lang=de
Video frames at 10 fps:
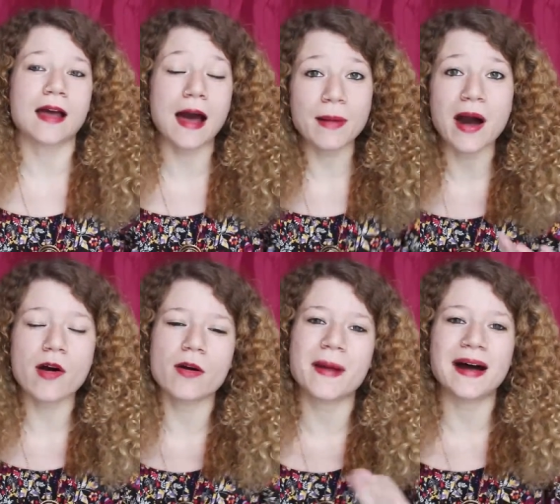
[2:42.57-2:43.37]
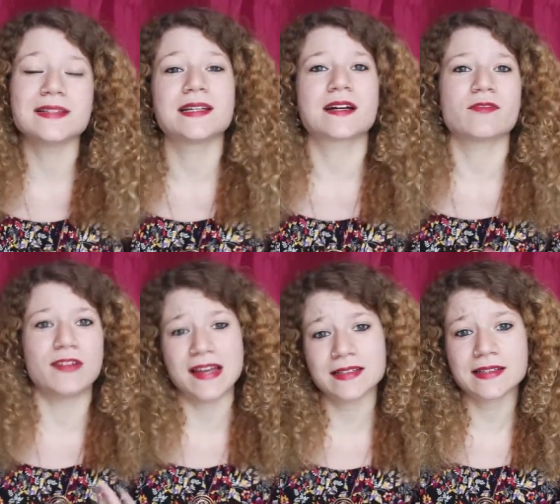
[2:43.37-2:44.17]
aber auch im Alltag
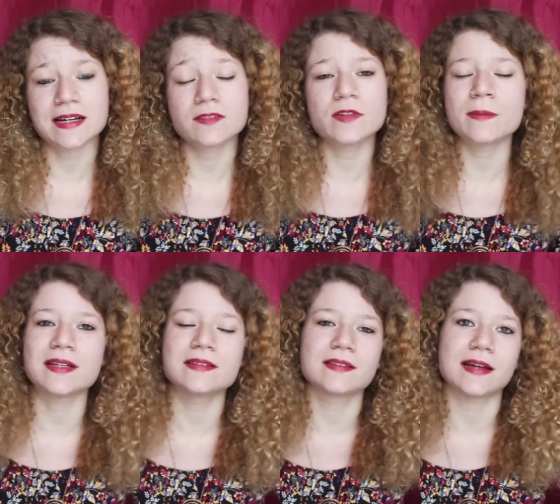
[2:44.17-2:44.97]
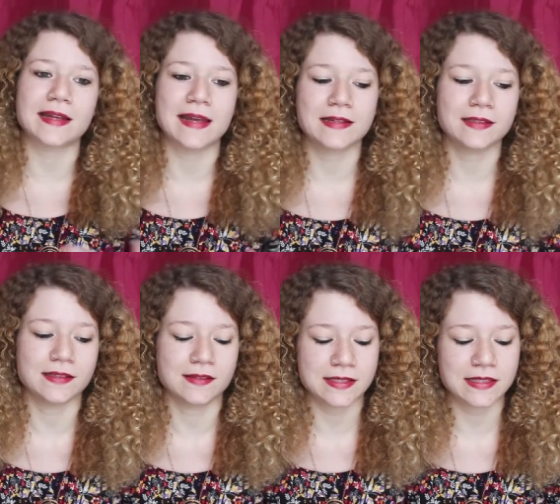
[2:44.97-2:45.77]
wehren kann, wie man diesen erkennt, etc.